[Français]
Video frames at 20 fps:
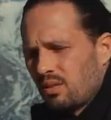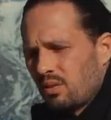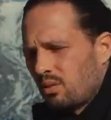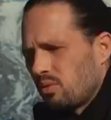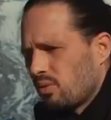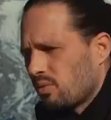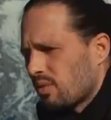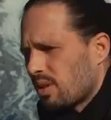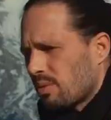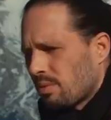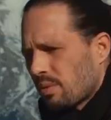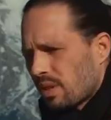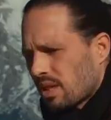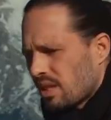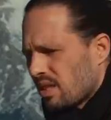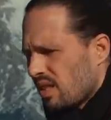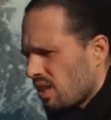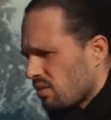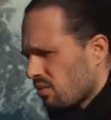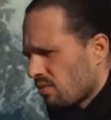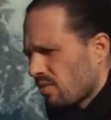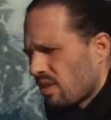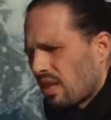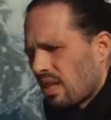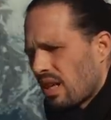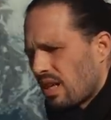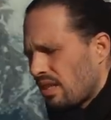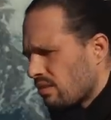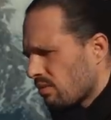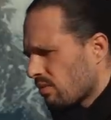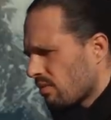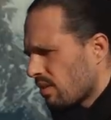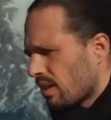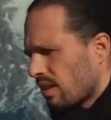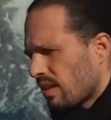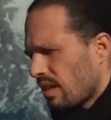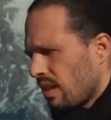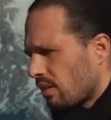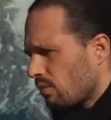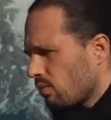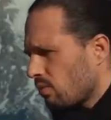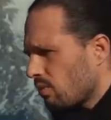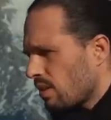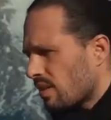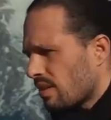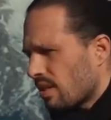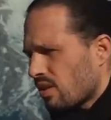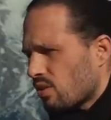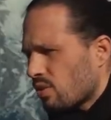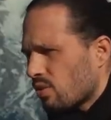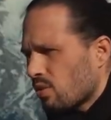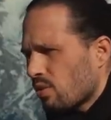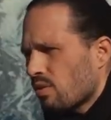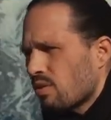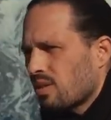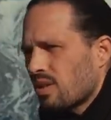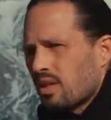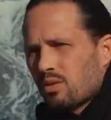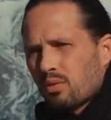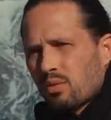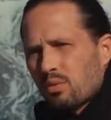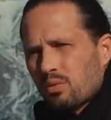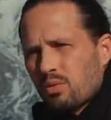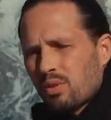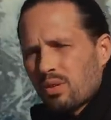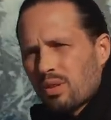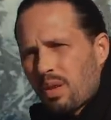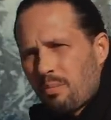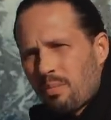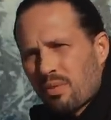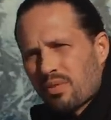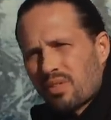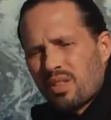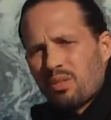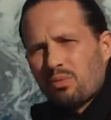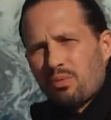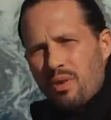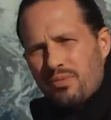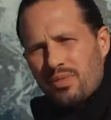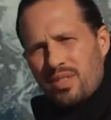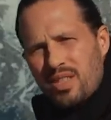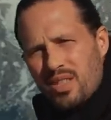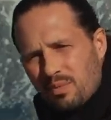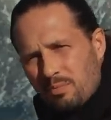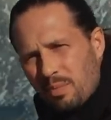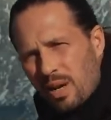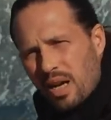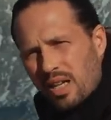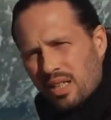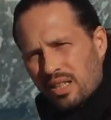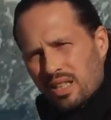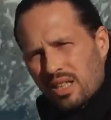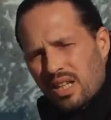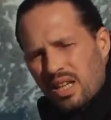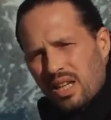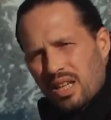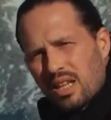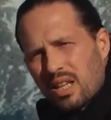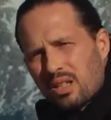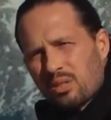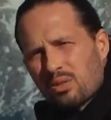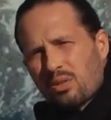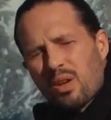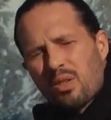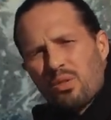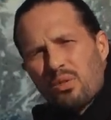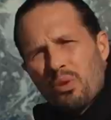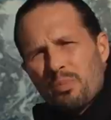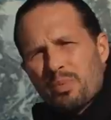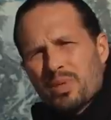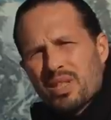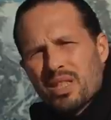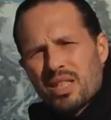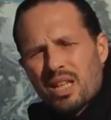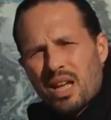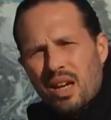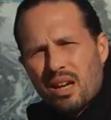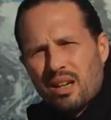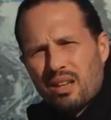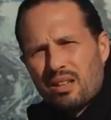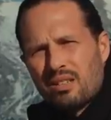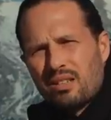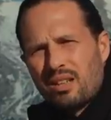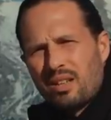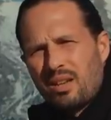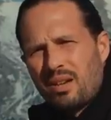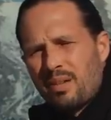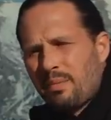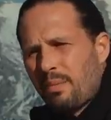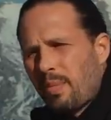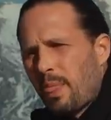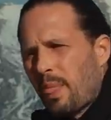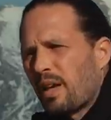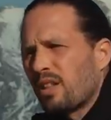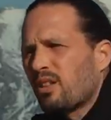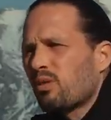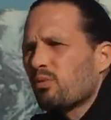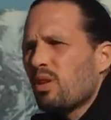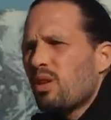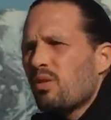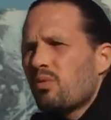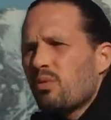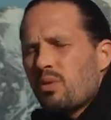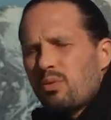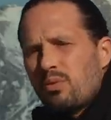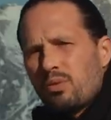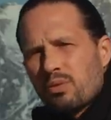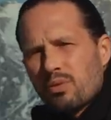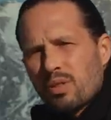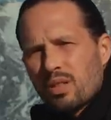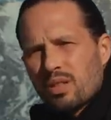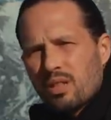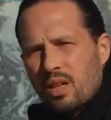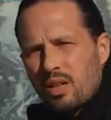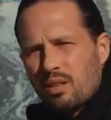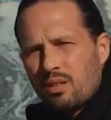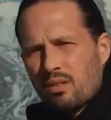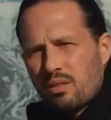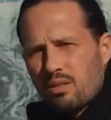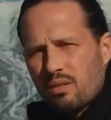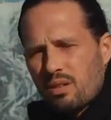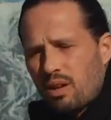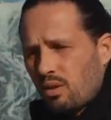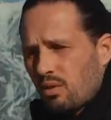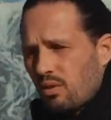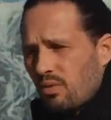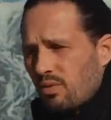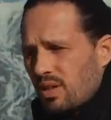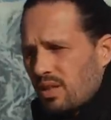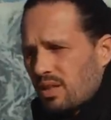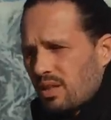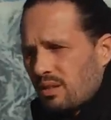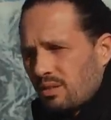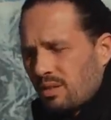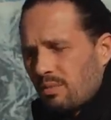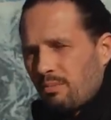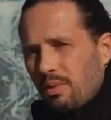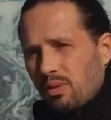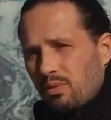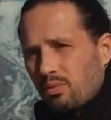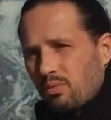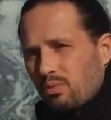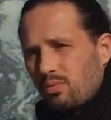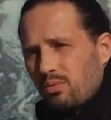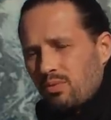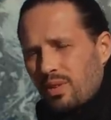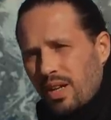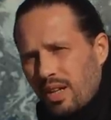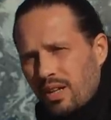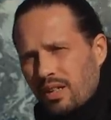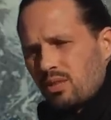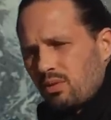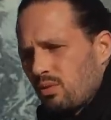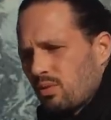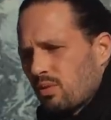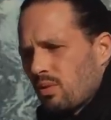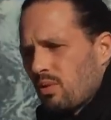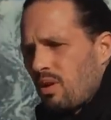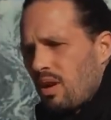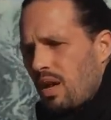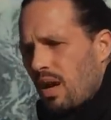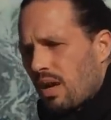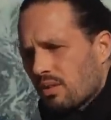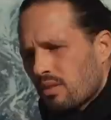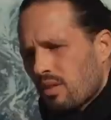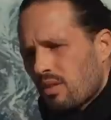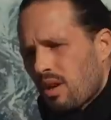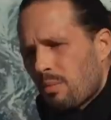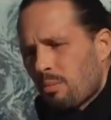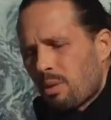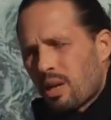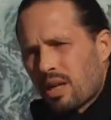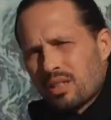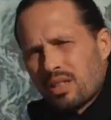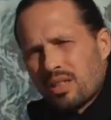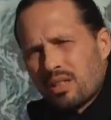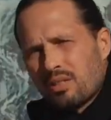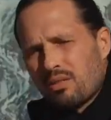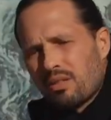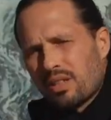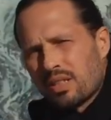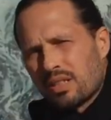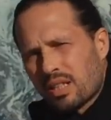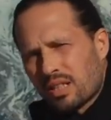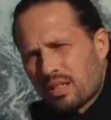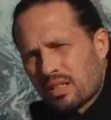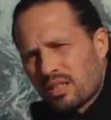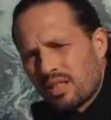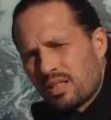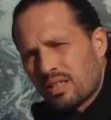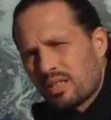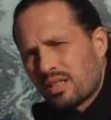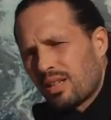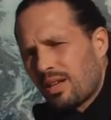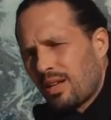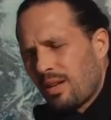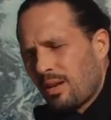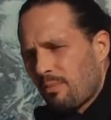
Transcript: Que ton esprit critique, ton analyse, ton intellect, toutes ces choses qui structurent ta pensée doivent disparaître, qu'elles sont un obstacle à ton évolution intérieure. Alors qu'en fait, c'est pas du tout vrai. C'est juste que là, dans la pratique, dans l'exercice,